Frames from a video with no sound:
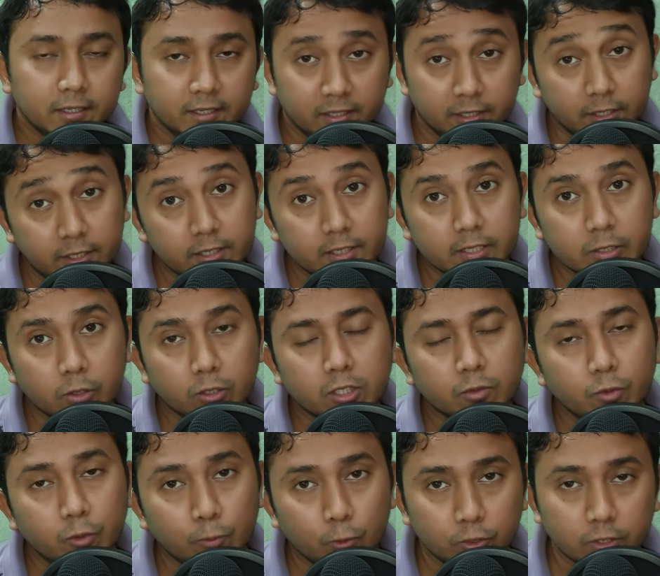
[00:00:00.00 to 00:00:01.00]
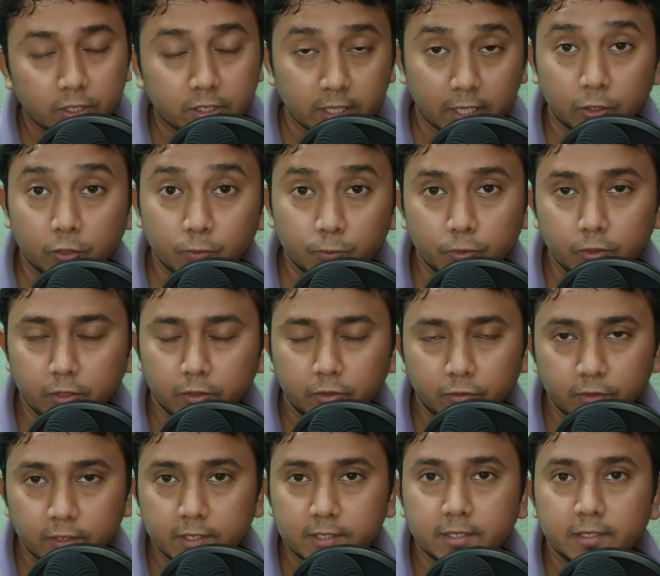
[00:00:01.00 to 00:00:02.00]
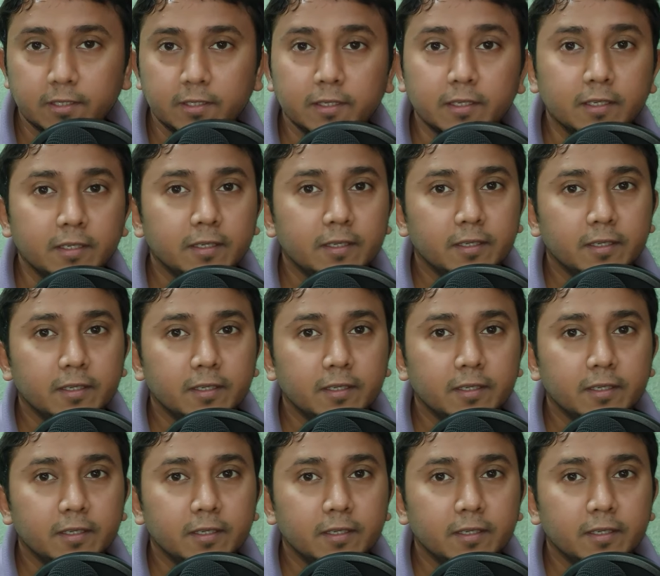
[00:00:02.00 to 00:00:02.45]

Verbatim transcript: ডিটেলসে কথা বলবো যে যাদবপুর ইউনিভার্সিটির